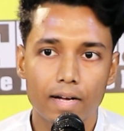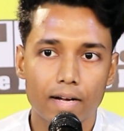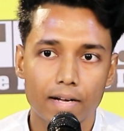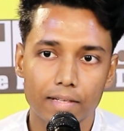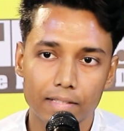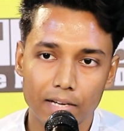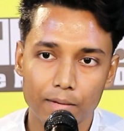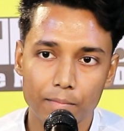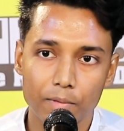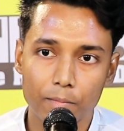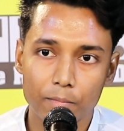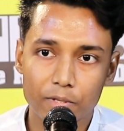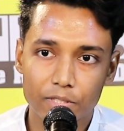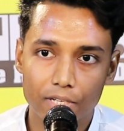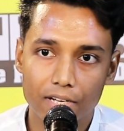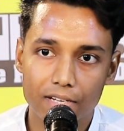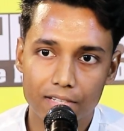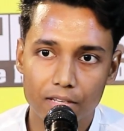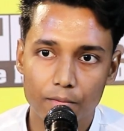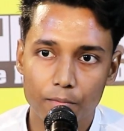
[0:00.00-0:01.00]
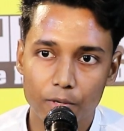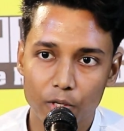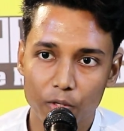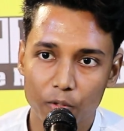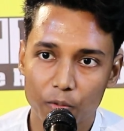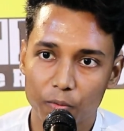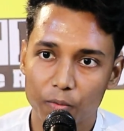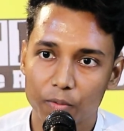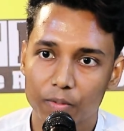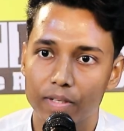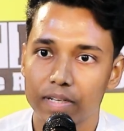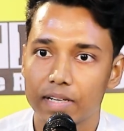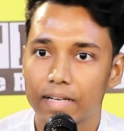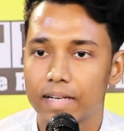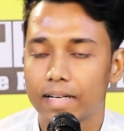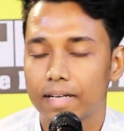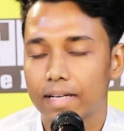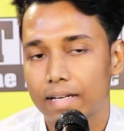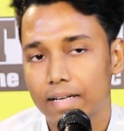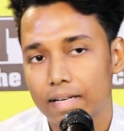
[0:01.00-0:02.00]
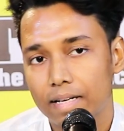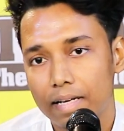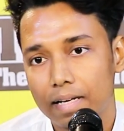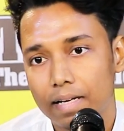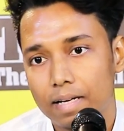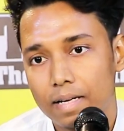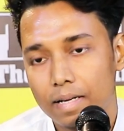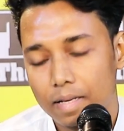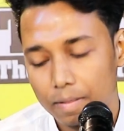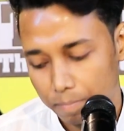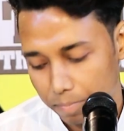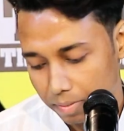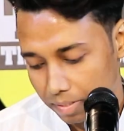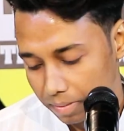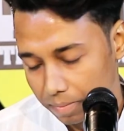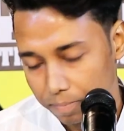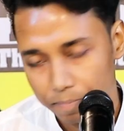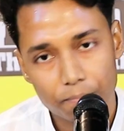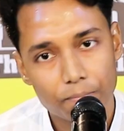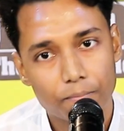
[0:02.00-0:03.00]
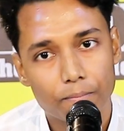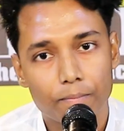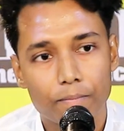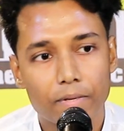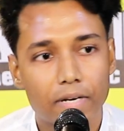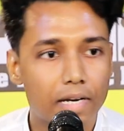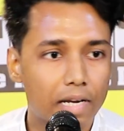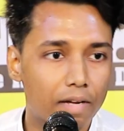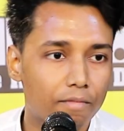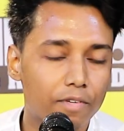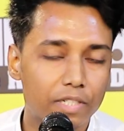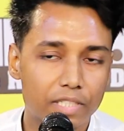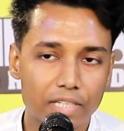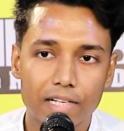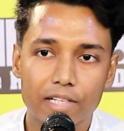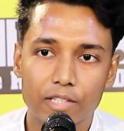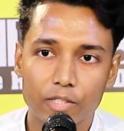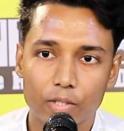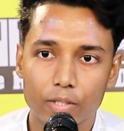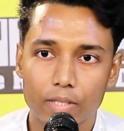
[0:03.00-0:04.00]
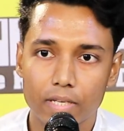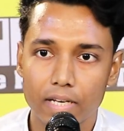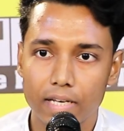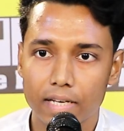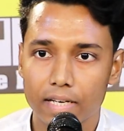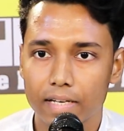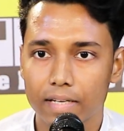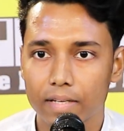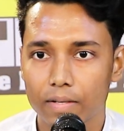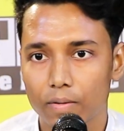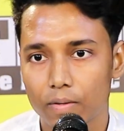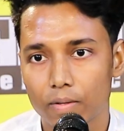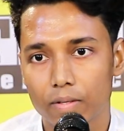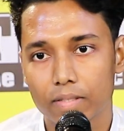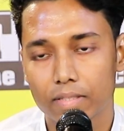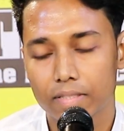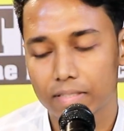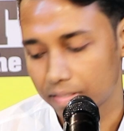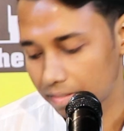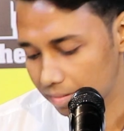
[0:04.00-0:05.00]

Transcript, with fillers: आदाब नमस्कार सभी को मैं मेरा नाम विशाल चौधरी है और